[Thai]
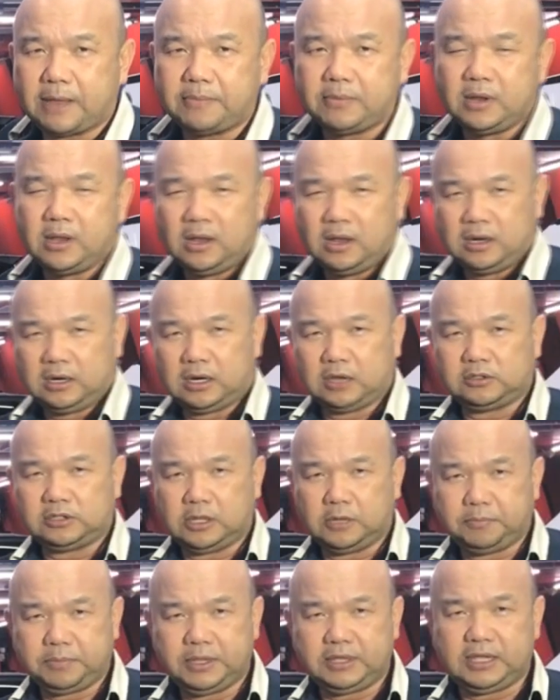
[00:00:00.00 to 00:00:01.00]
ครับเรา
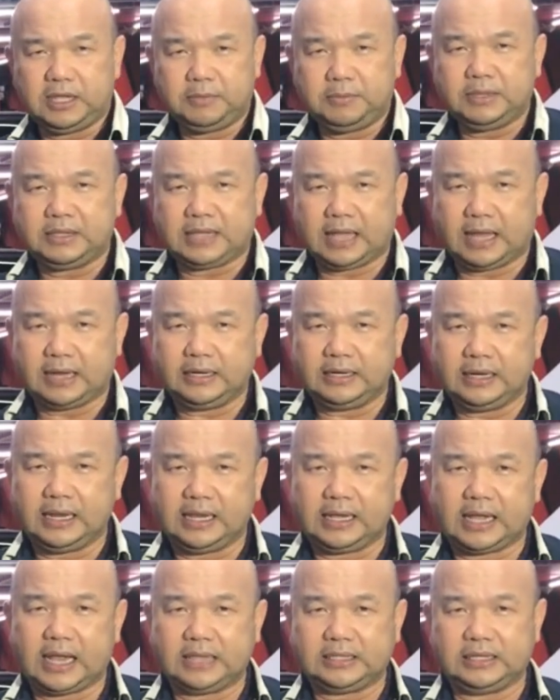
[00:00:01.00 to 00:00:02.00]
จึงพิถีพิถันใน
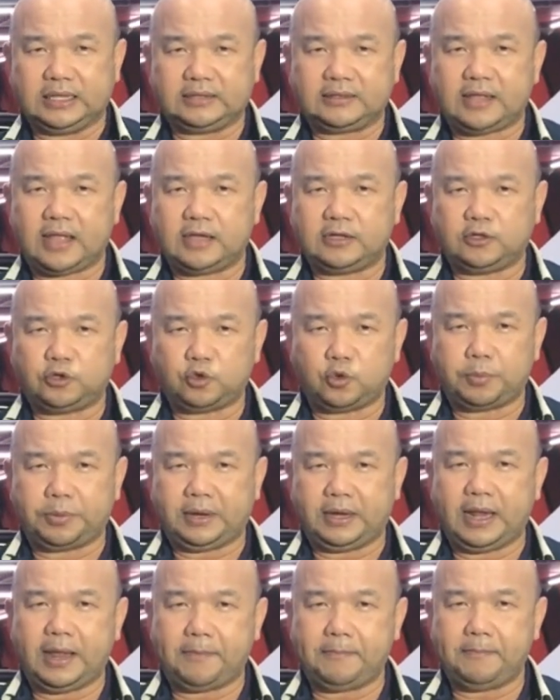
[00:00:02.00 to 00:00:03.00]
การติดตั้งเจ้าตัว
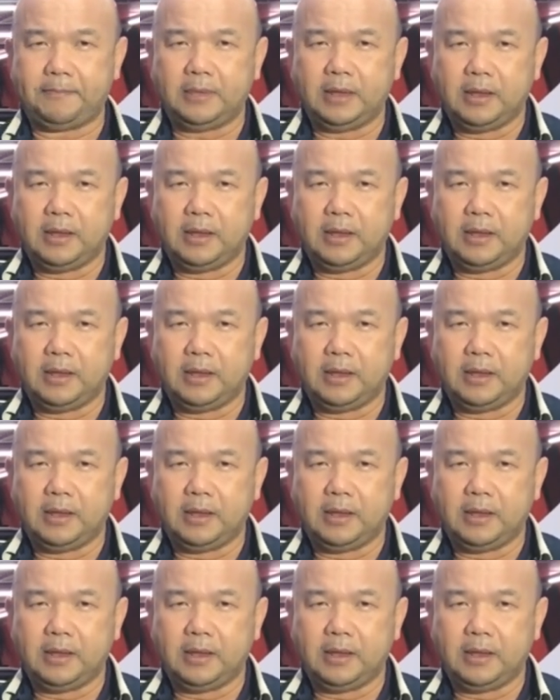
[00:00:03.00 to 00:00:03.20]
แผ่นแดม